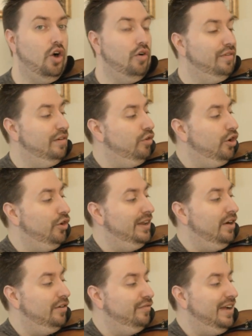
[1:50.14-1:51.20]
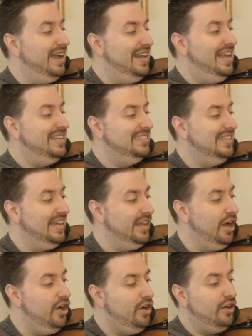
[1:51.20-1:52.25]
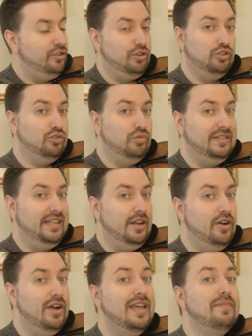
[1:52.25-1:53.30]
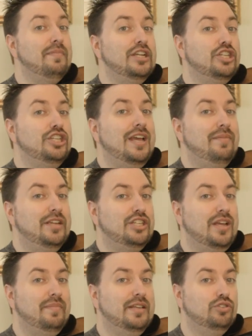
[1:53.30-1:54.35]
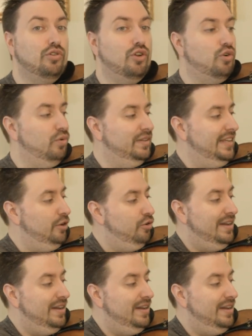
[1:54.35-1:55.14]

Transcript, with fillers: On va avoir un angle vers l'extérieur de ce côté-là, mais jamais, jamais sur le côté.